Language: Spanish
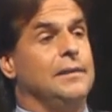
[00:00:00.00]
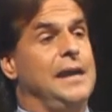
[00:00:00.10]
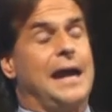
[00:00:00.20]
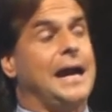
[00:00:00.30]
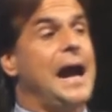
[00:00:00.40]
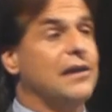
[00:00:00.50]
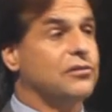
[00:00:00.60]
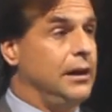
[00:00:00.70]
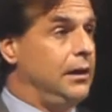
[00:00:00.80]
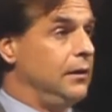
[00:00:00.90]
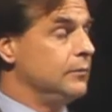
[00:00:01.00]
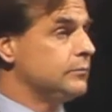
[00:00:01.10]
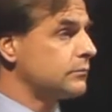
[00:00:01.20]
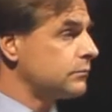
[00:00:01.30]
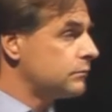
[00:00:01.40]
de la cárcel
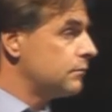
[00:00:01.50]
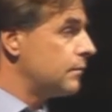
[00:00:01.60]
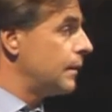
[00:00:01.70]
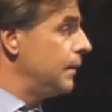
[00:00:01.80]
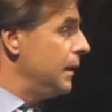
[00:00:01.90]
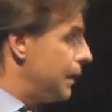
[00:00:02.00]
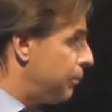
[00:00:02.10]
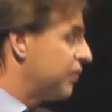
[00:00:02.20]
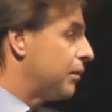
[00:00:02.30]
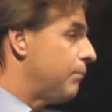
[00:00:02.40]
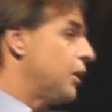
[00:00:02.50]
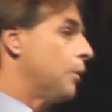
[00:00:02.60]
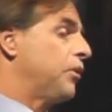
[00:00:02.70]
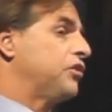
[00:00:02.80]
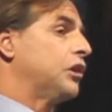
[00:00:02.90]
y después en
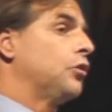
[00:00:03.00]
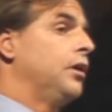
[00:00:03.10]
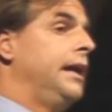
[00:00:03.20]
varios proyectos de